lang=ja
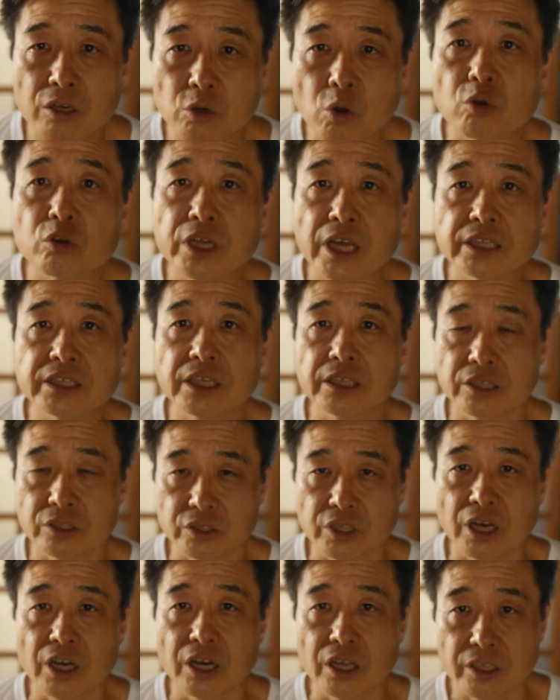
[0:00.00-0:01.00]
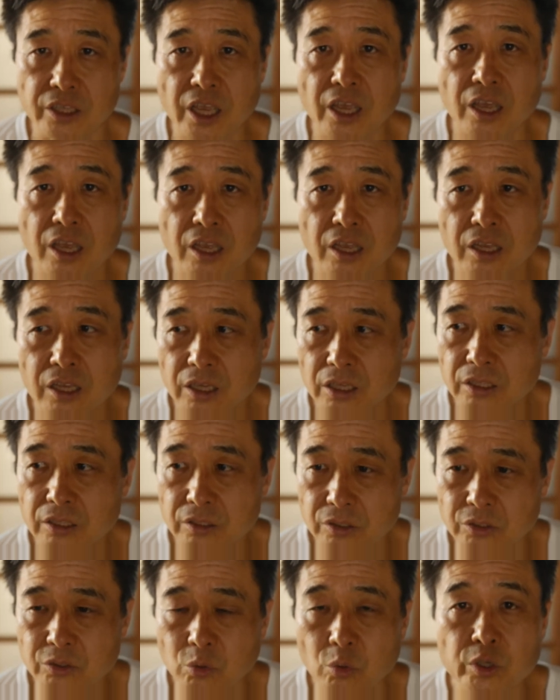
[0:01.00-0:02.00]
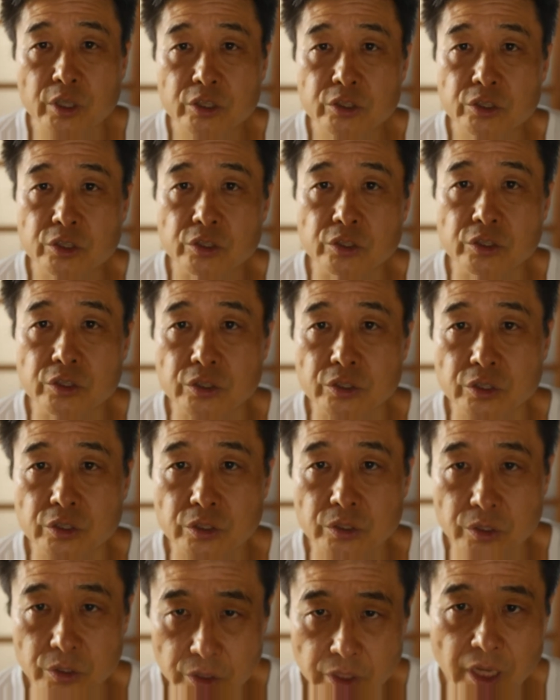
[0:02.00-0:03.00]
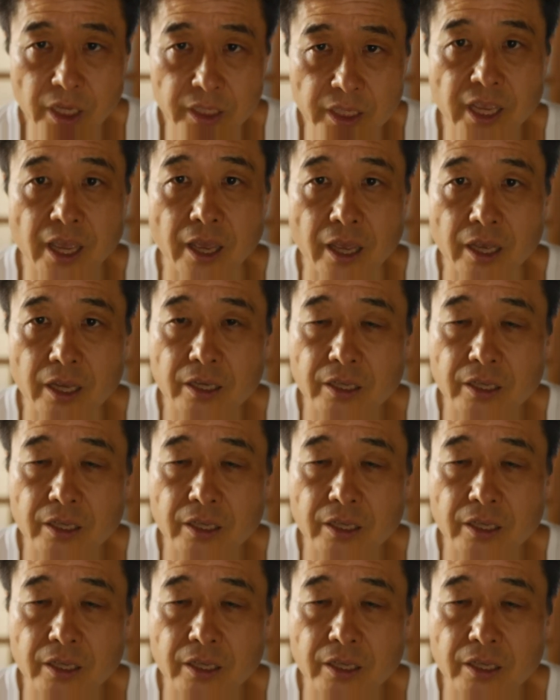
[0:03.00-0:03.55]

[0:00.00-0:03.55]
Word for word: 6連戦ですだからね、うん、オリックスにはね